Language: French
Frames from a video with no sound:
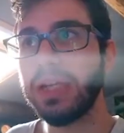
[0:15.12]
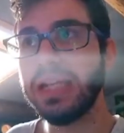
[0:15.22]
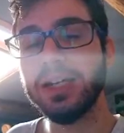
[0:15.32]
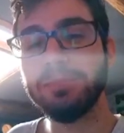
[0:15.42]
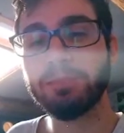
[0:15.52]

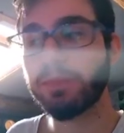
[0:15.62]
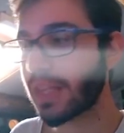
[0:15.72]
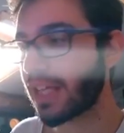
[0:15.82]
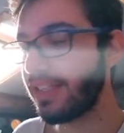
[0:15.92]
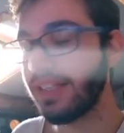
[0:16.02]
Et là,
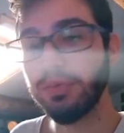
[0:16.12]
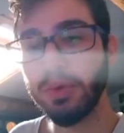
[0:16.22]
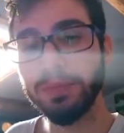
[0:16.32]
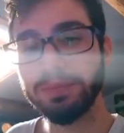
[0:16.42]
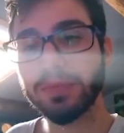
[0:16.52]
il y a le
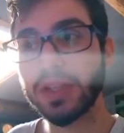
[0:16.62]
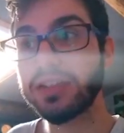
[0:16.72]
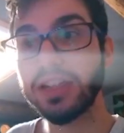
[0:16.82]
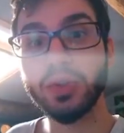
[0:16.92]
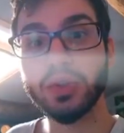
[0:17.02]
mot
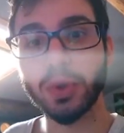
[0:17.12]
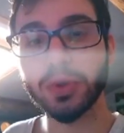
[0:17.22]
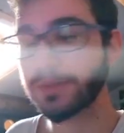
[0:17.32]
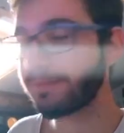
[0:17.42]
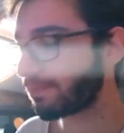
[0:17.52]

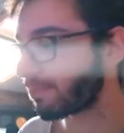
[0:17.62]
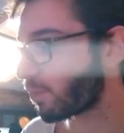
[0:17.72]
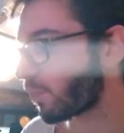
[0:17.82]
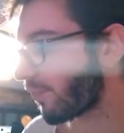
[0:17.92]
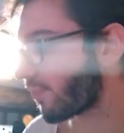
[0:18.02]
Stegosaurus.
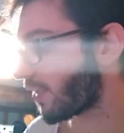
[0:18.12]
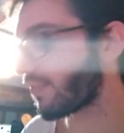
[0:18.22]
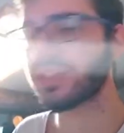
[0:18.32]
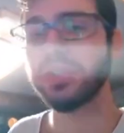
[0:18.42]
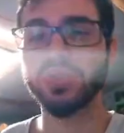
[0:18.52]
Un
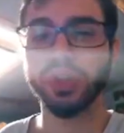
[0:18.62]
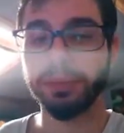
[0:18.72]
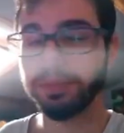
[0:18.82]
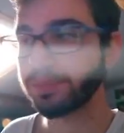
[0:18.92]
ah, stegosaur.